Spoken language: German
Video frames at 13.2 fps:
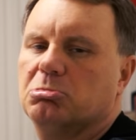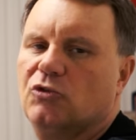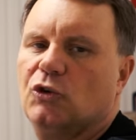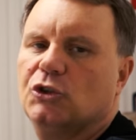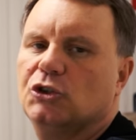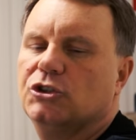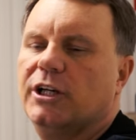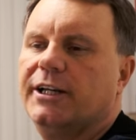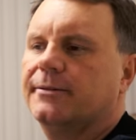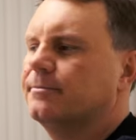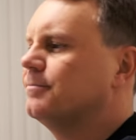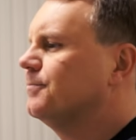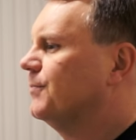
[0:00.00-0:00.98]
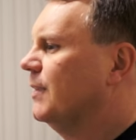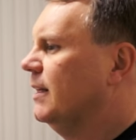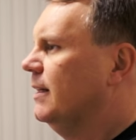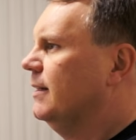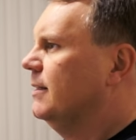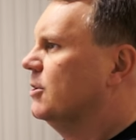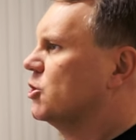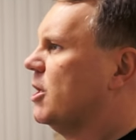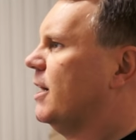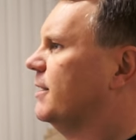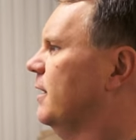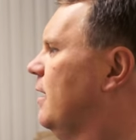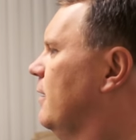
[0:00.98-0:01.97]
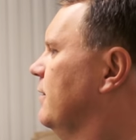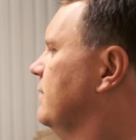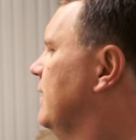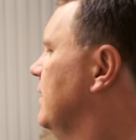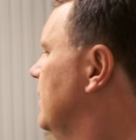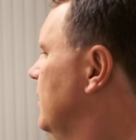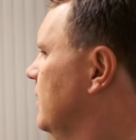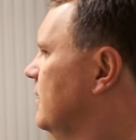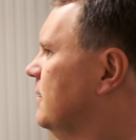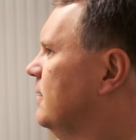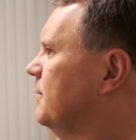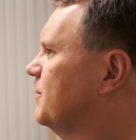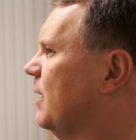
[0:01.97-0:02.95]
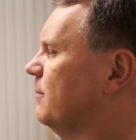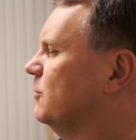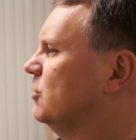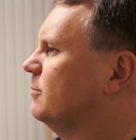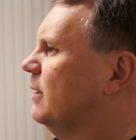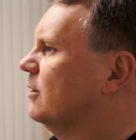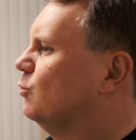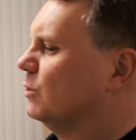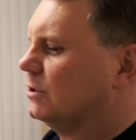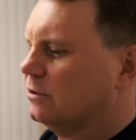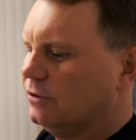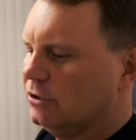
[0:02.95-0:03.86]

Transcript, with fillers: Ich wollte die zeigen. Schade. Auf jeden Fall, ähm, ja, dieses Mal ein kurzes